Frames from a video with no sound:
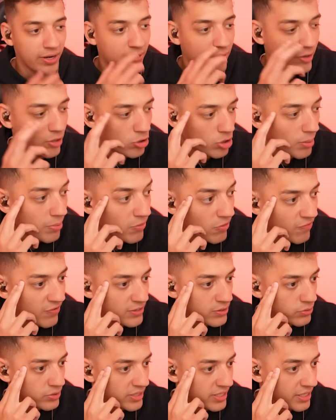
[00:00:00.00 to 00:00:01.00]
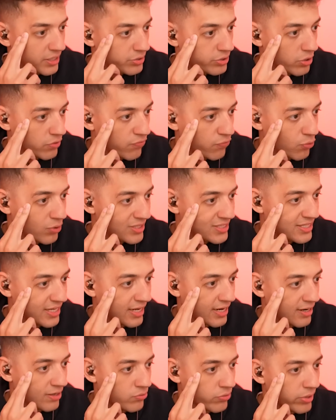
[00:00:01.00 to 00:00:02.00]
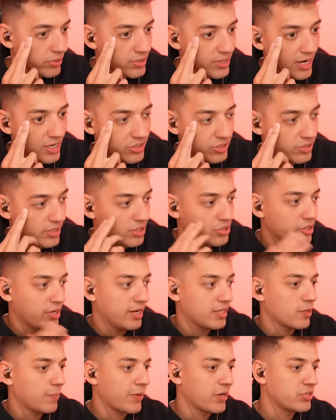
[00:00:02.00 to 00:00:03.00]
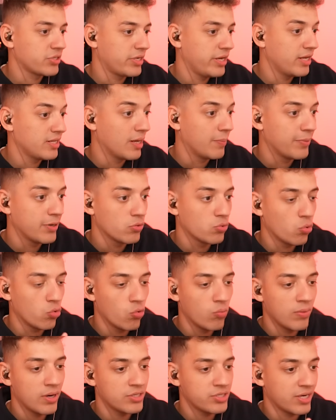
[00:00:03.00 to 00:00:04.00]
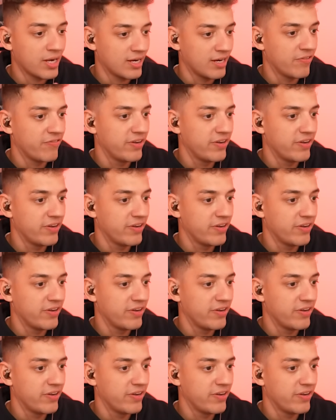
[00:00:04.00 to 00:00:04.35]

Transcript: aqui no Q-Drop eu vou fazer o seguinte, eu vou zerando as caixas da direita pra esquerda, abrindo uma de cada